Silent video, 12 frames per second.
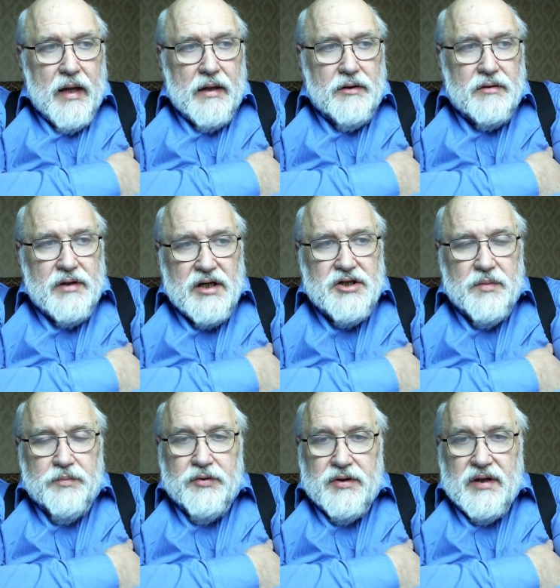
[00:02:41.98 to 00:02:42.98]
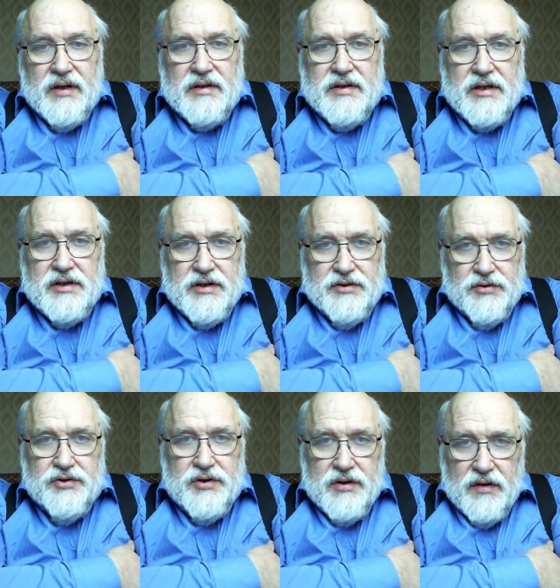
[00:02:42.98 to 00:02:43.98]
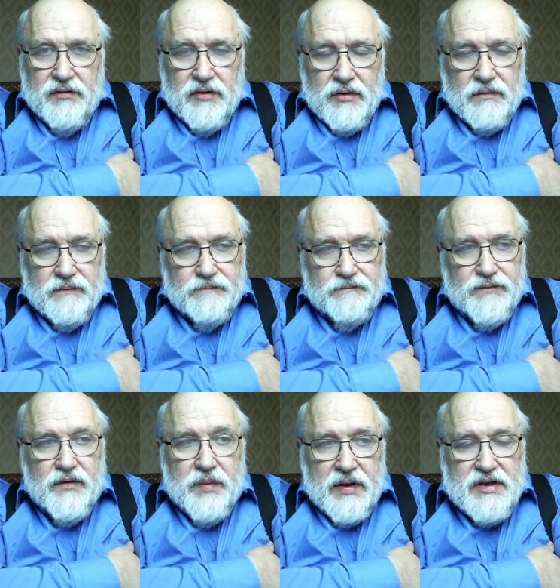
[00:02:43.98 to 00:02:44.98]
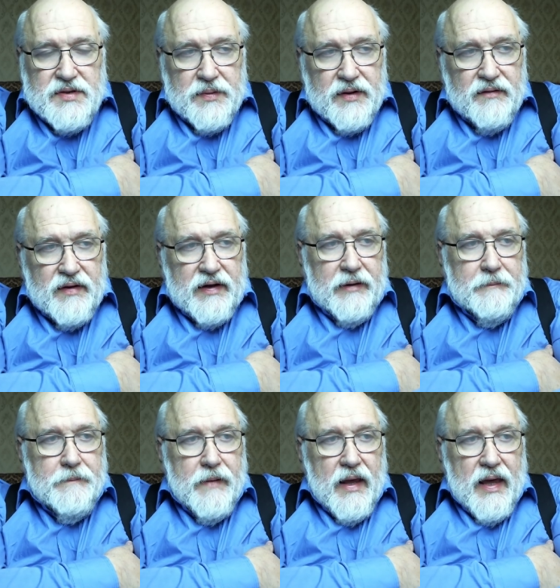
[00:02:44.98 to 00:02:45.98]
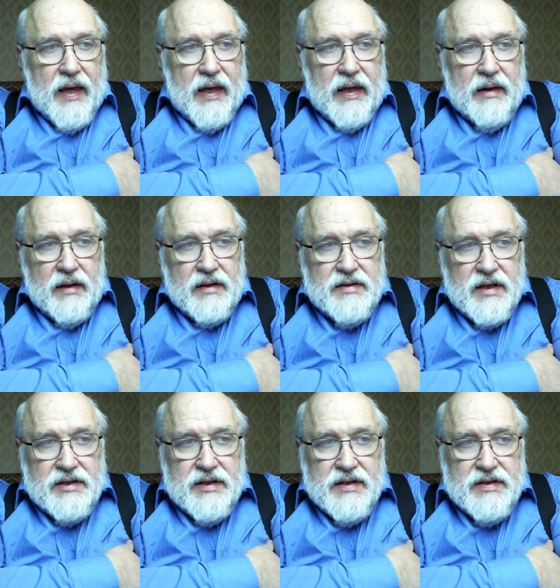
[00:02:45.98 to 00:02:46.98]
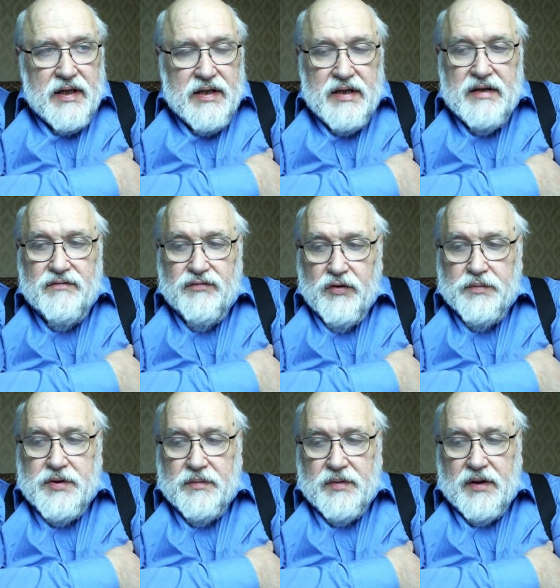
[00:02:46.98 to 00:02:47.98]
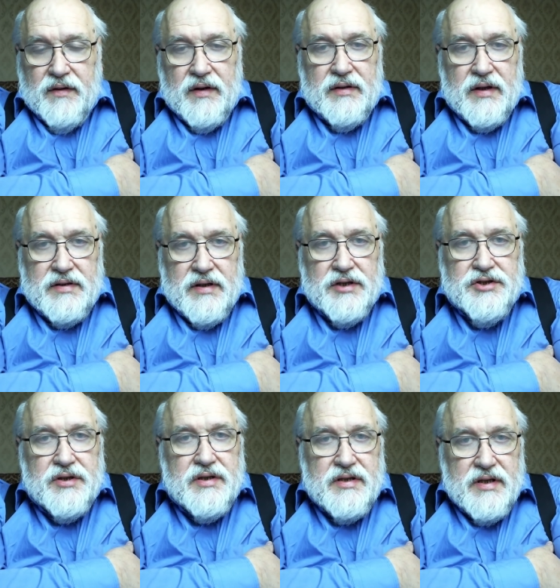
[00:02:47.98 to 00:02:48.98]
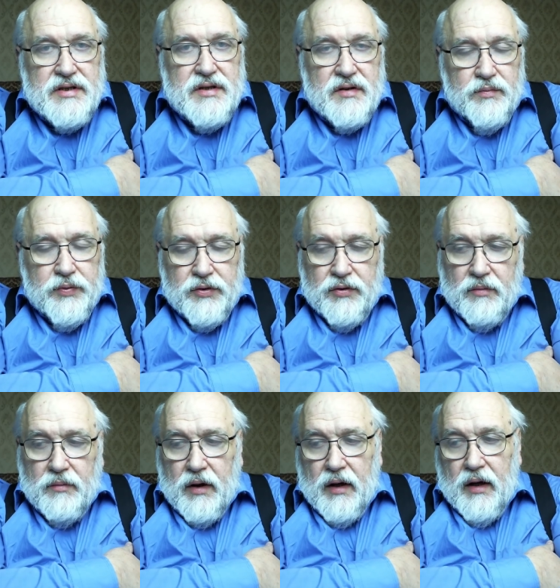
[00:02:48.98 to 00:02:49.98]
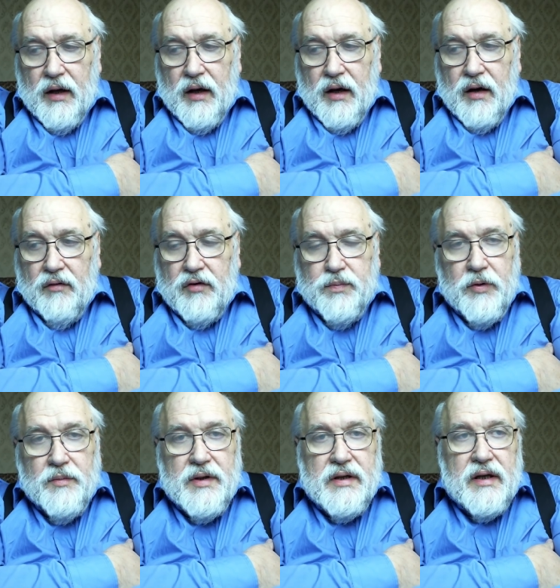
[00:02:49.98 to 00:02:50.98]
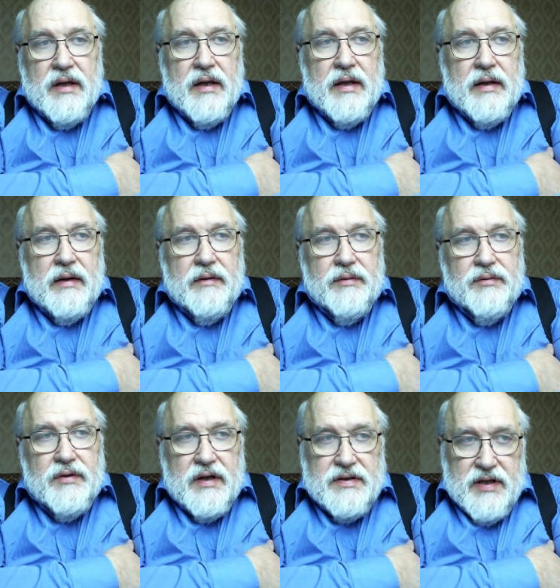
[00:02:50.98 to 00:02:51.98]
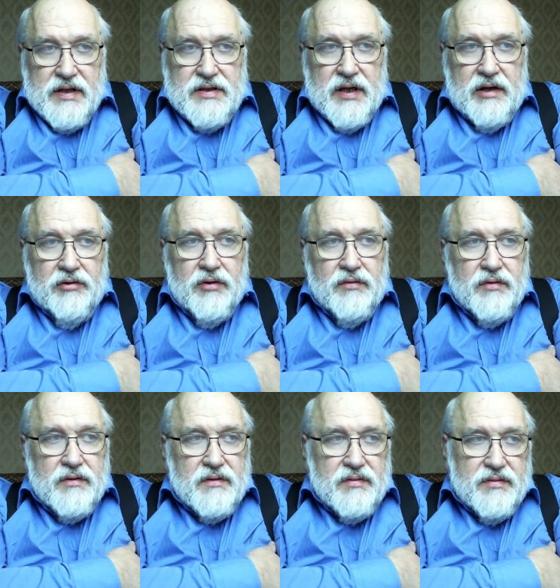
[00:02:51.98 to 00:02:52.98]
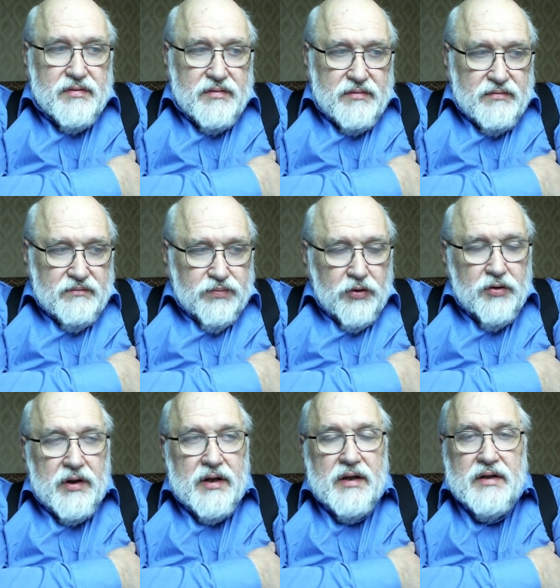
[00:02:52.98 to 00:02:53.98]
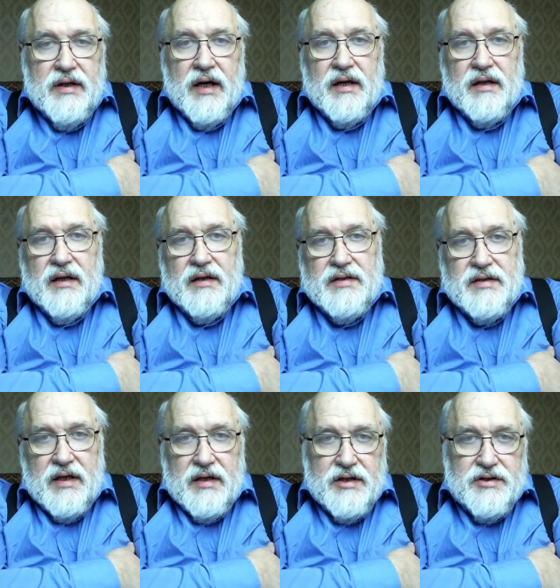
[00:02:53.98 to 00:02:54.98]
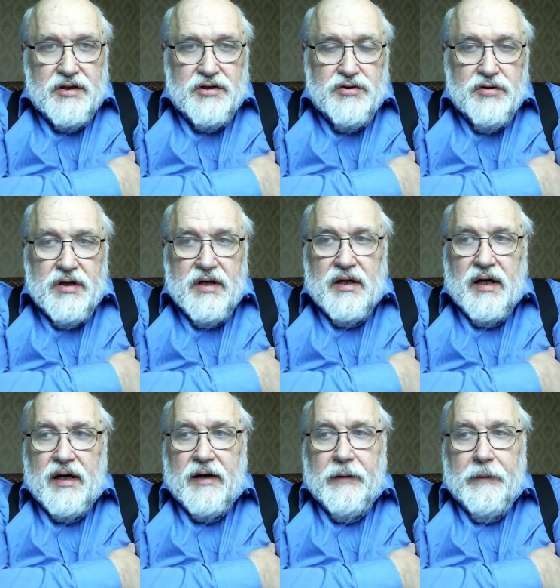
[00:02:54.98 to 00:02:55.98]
то наши пути разошлись очень давно, в принципе говоря. И разошлись они, в общем-то говоря, достаточно естественным путем. Вот помните, э, у нас есть такой вот полулегендарная историческая история, как